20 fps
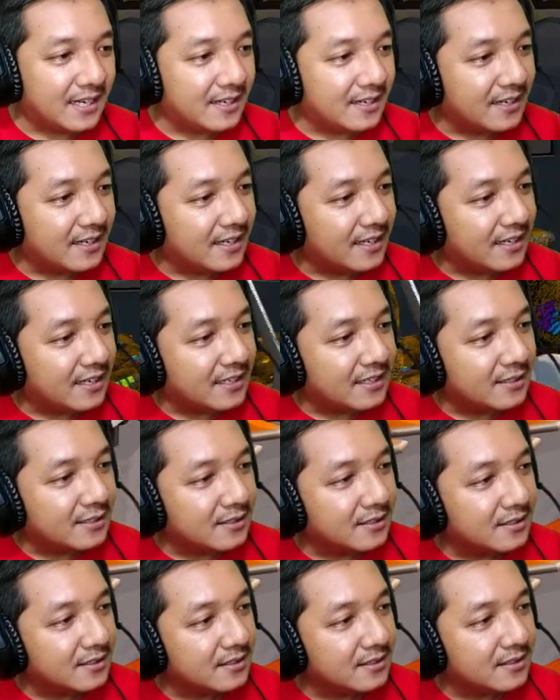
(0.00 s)
ya karena
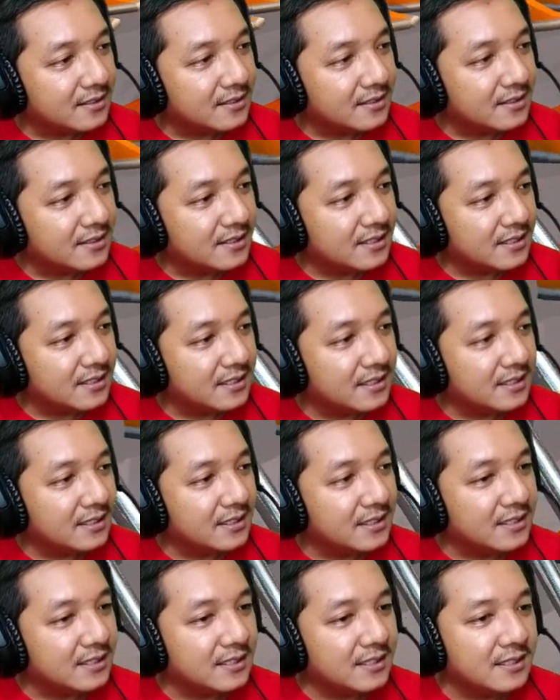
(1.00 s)
ini
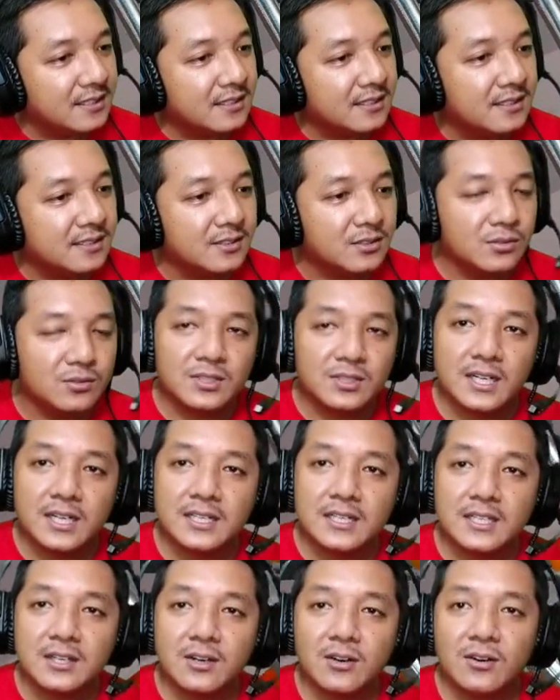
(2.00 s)
sudah
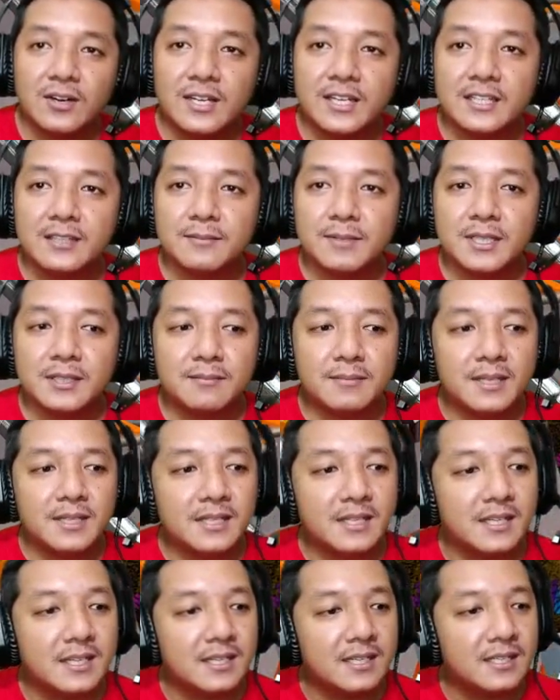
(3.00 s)
di calling
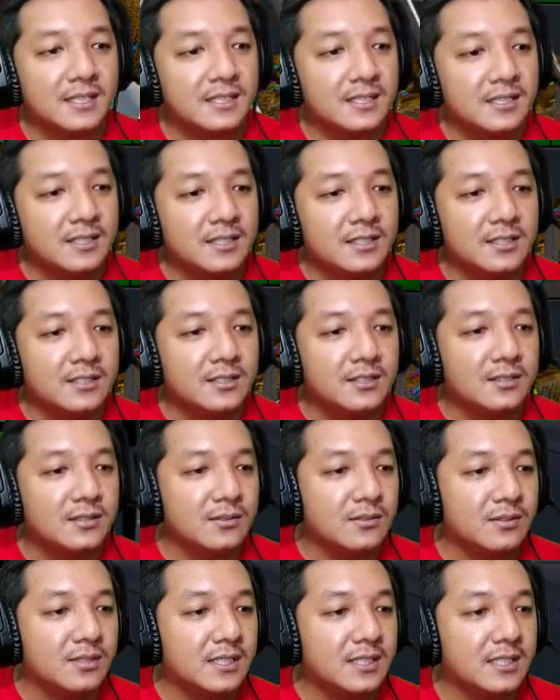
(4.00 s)
teman-teman ya
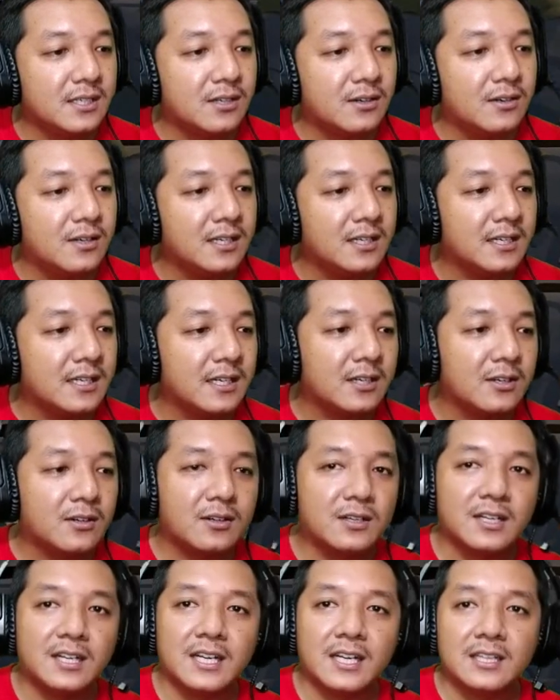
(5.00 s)
sudah di calling dari
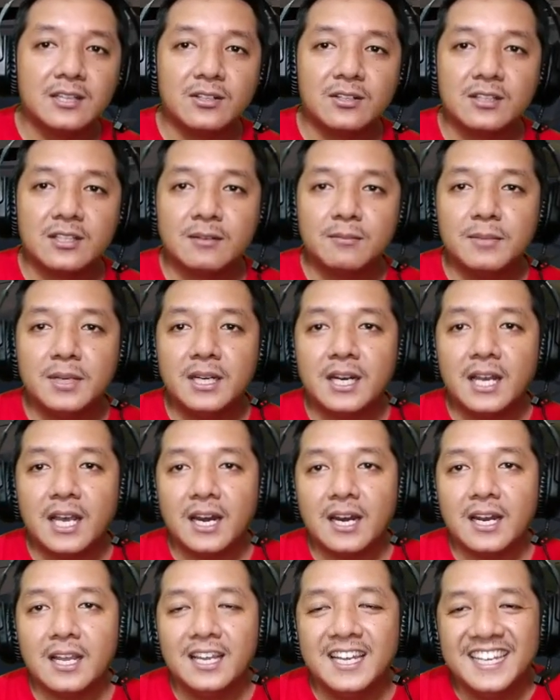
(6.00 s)
koordinator
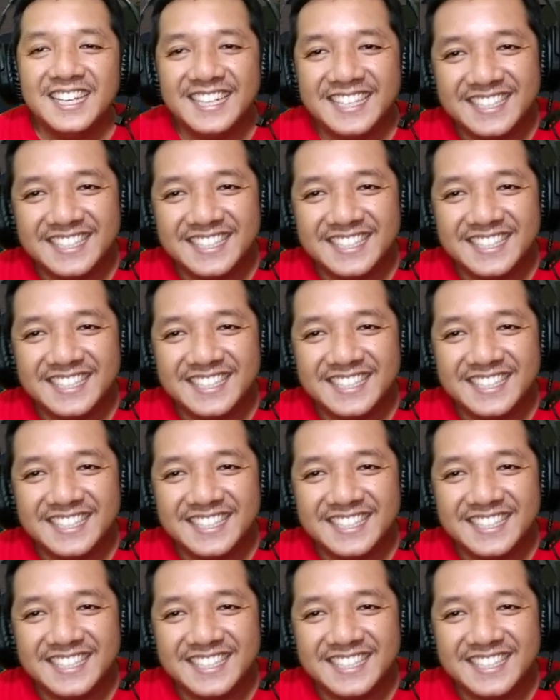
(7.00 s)
terminal